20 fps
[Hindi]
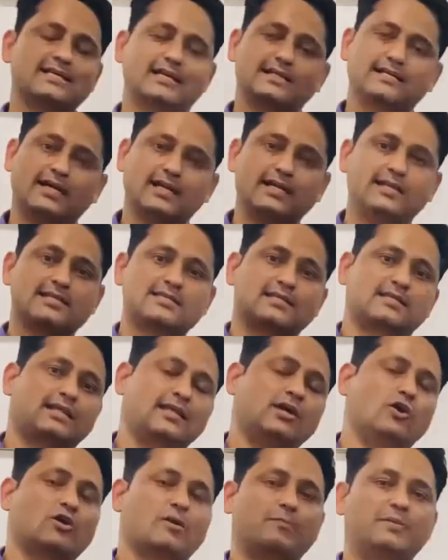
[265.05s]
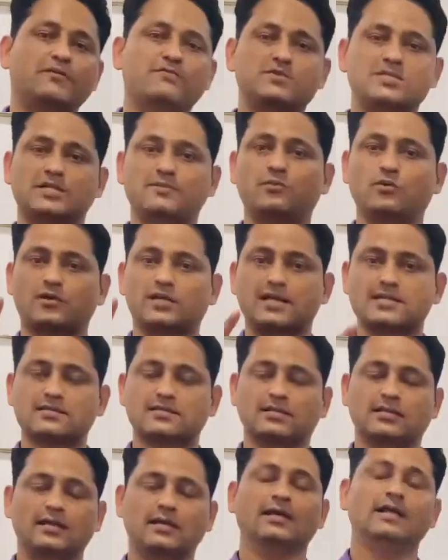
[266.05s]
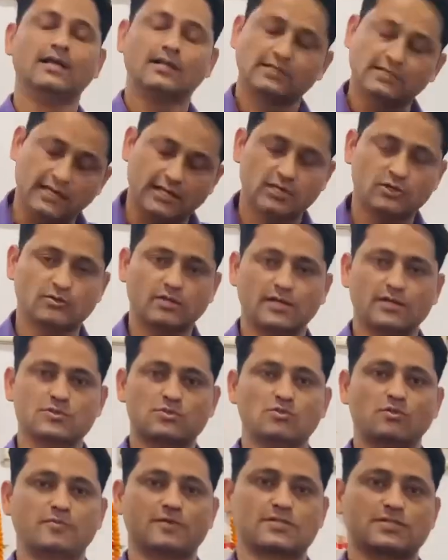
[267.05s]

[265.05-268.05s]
जानकारी ले सकते हैं और अपनी विजिट बुक करा सकते हैं थैंक यू थैंक यू सो